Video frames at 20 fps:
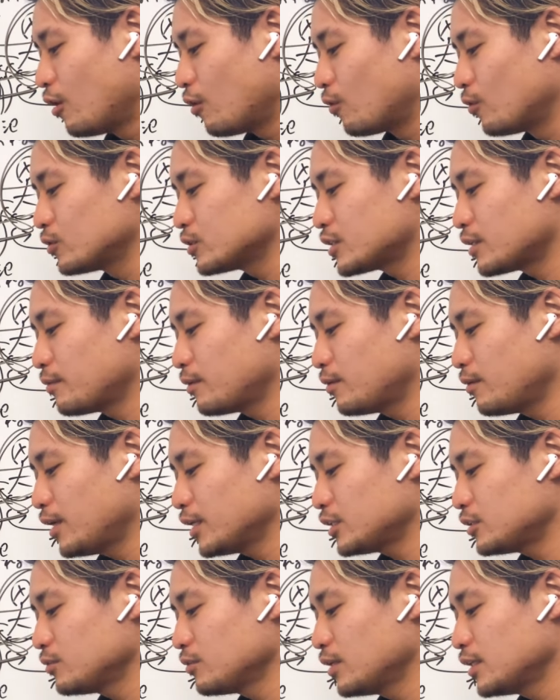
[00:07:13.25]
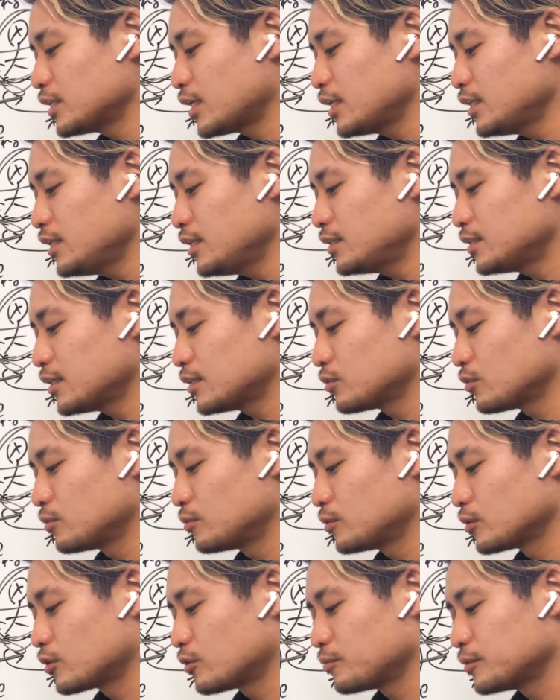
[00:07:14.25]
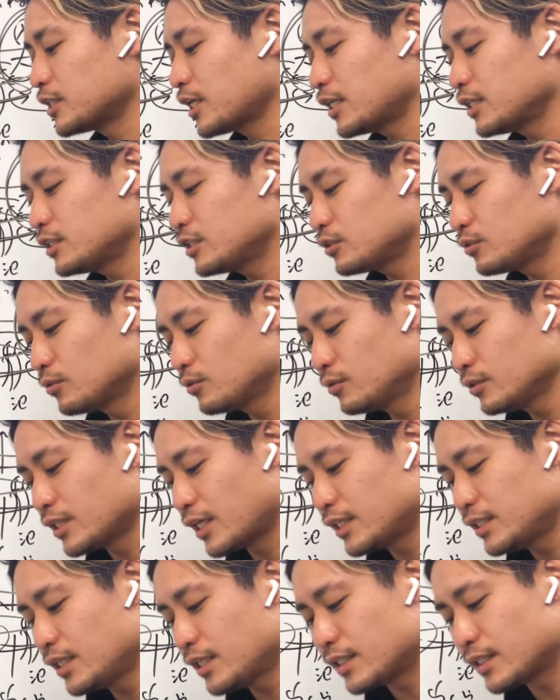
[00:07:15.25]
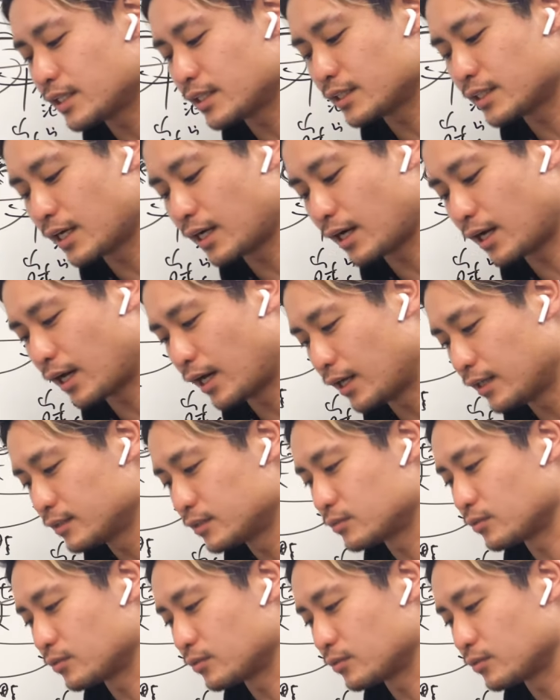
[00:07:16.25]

王様は人が何々だと思い込み、何、人を何々っって言たから、